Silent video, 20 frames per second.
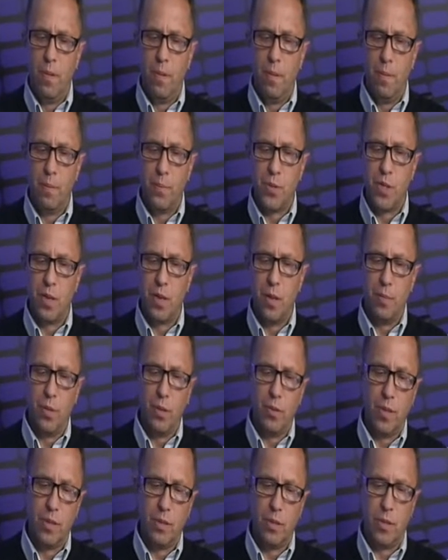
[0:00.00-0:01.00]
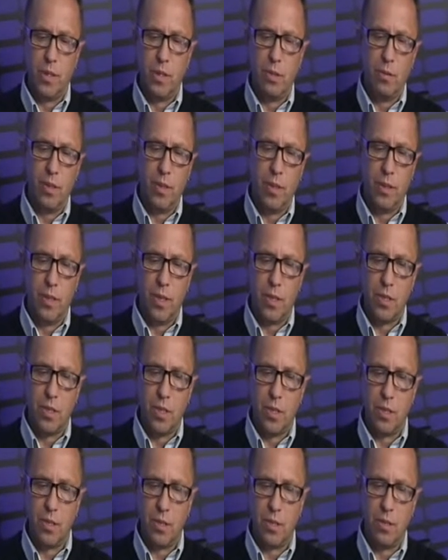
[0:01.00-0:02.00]
Przegapione została jedna
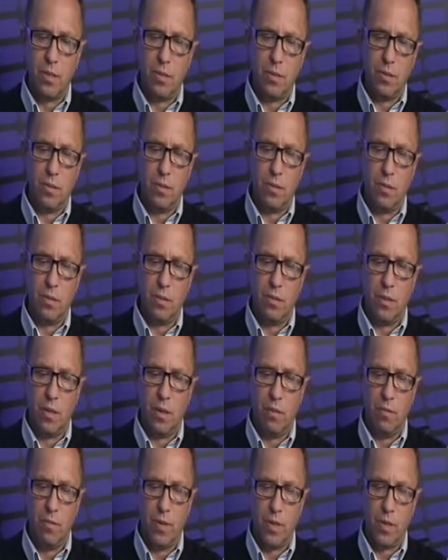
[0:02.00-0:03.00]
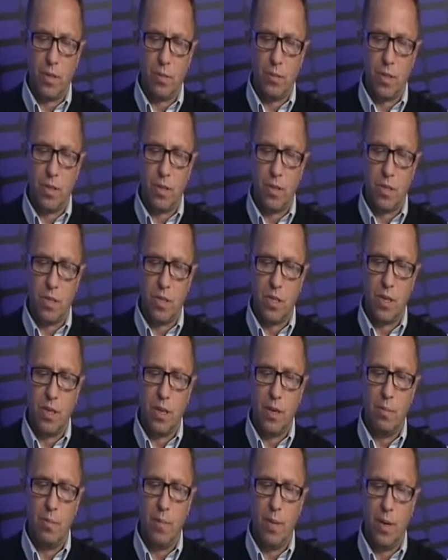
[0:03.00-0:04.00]
rzecz. Ja uważam, że
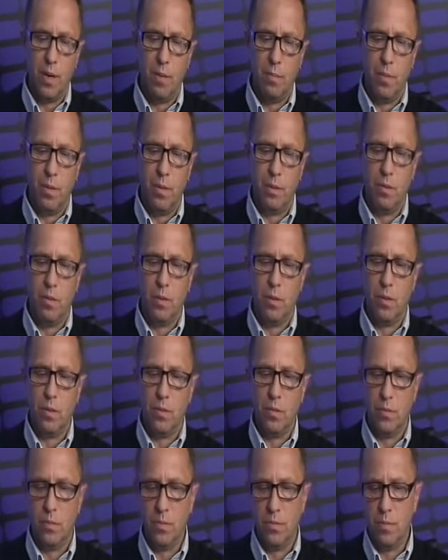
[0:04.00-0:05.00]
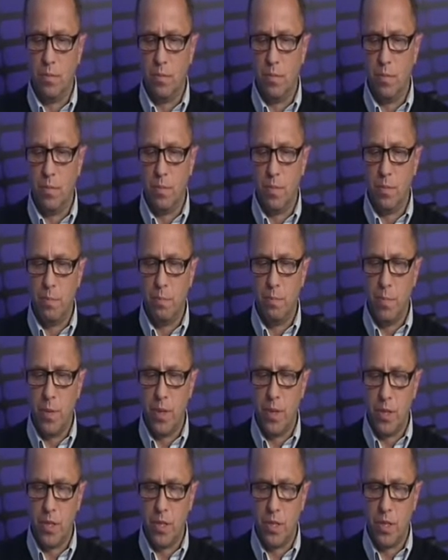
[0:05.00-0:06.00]
trzeba było
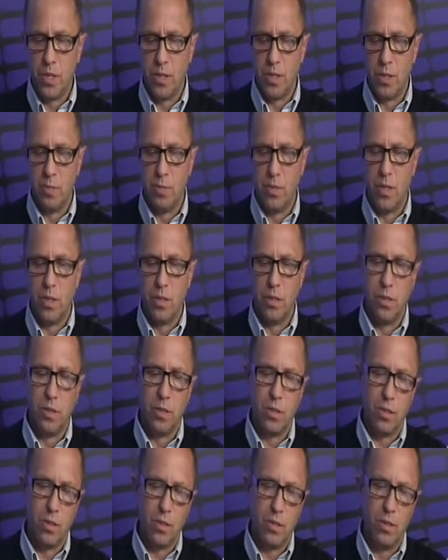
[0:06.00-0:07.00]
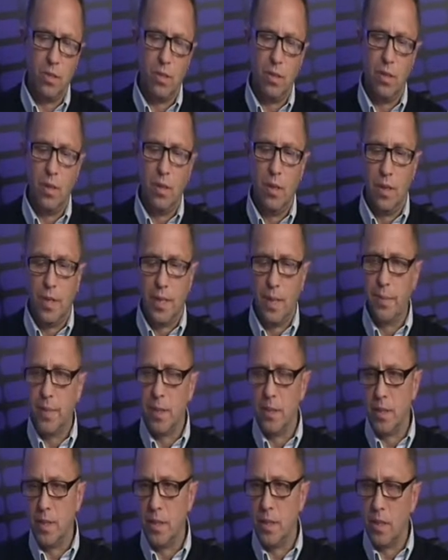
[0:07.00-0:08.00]
jeszcze szybciej niż
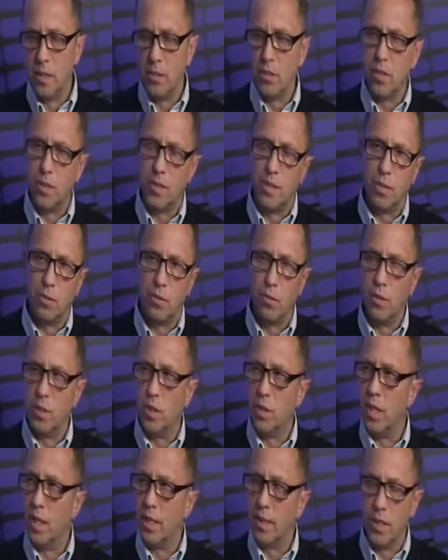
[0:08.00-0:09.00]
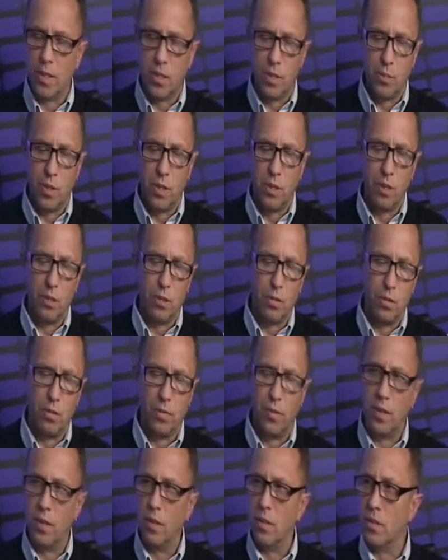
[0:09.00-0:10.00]
tamten trener odszedł, zatrudnić jak najszybciej tego
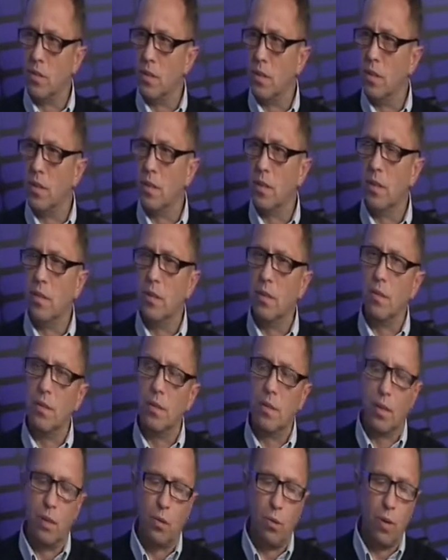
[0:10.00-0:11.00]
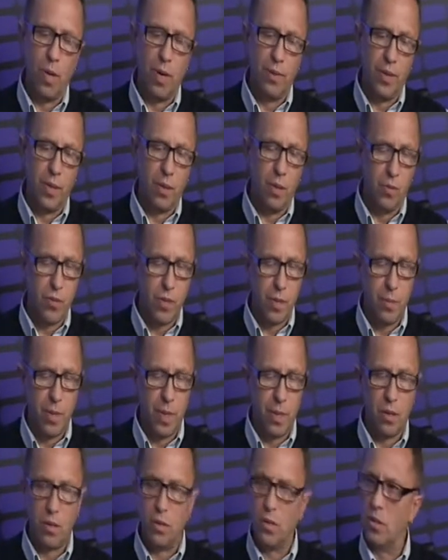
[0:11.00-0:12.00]
nowego, czyli kulawik owszem
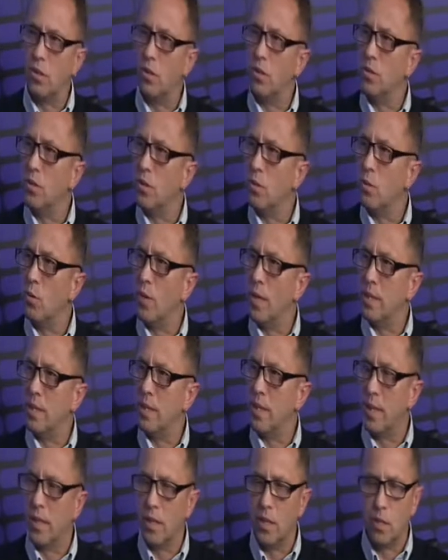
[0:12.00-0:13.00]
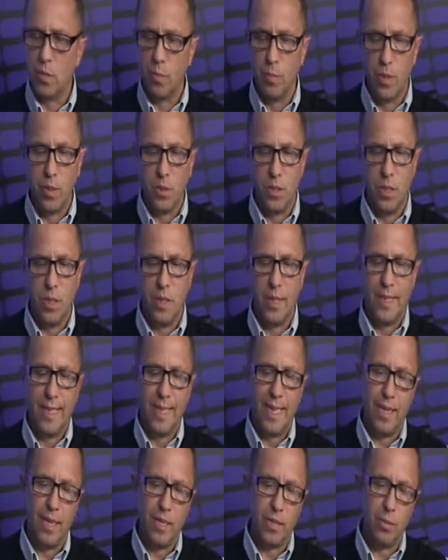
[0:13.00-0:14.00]
jako kontynuację jakiejś myśli i
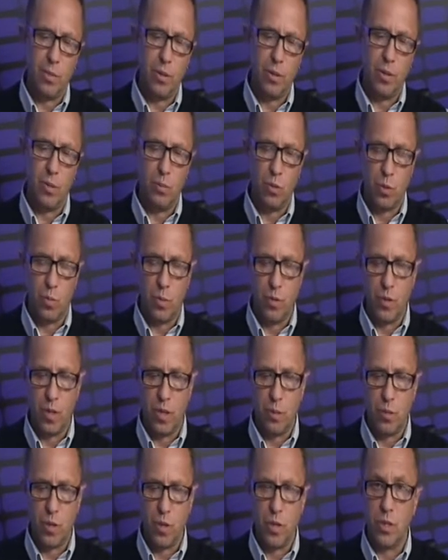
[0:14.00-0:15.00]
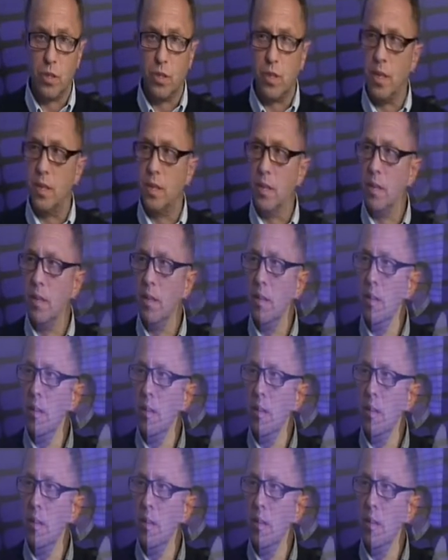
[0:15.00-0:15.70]
zaraz po tym już powinien przyjść trener. Ale teraz nie ma